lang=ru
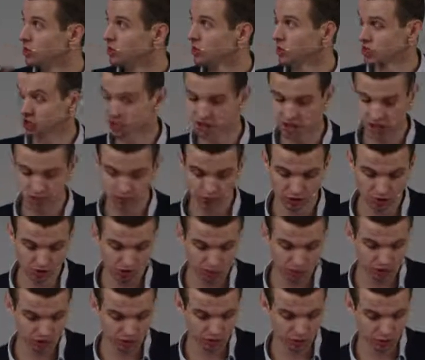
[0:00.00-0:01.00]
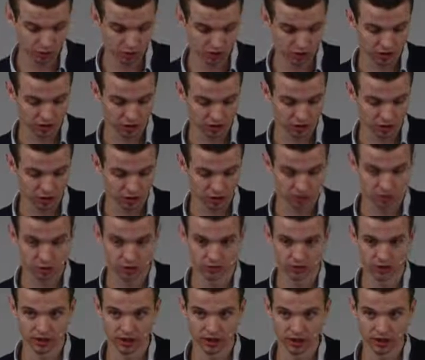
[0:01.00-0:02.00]
та же самая логика написана, которая
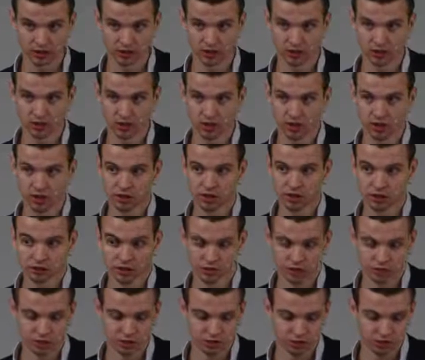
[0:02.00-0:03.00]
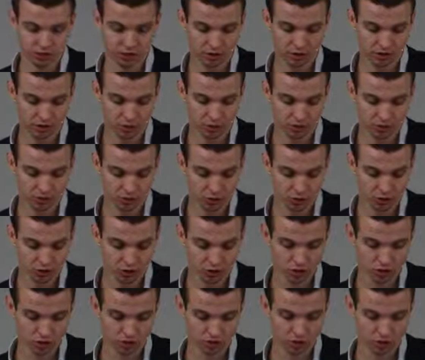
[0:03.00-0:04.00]
позволяет генерить
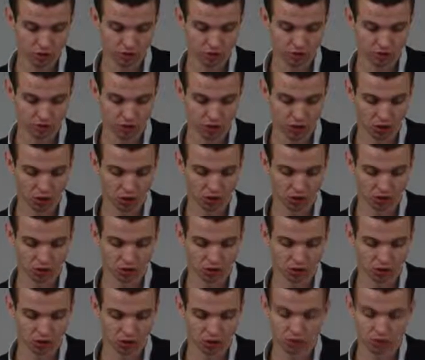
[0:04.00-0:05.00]
ключ э, по ходу